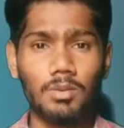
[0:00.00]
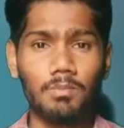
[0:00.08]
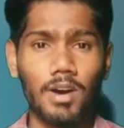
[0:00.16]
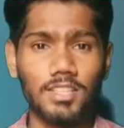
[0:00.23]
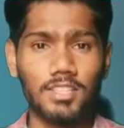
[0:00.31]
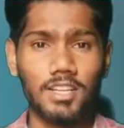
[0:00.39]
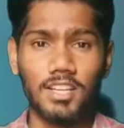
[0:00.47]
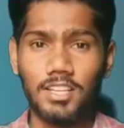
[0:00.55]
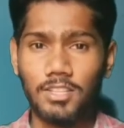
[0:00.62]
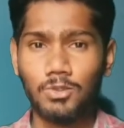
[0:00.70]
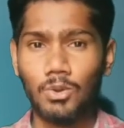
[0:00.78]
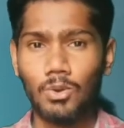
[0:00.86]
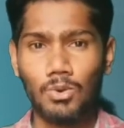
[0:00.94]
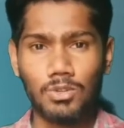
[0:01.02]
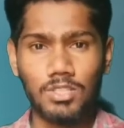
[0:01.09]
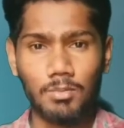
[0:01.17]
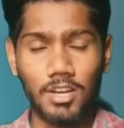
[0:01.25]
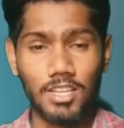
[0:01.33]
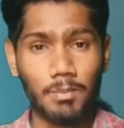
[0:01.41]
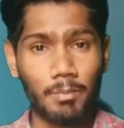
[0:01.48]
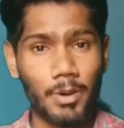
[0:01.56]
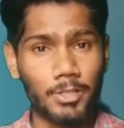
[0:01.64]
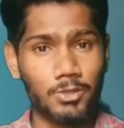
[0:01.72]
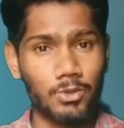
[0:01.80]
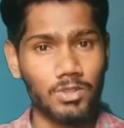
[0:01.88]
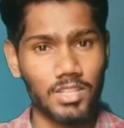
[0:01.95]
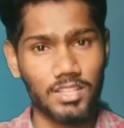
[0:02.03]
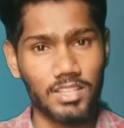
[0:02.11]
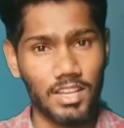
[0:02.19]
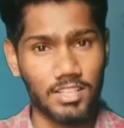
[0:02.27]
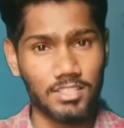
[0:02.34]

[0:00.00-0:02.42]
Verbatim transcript: की बात करें तो लोकसभा के पांच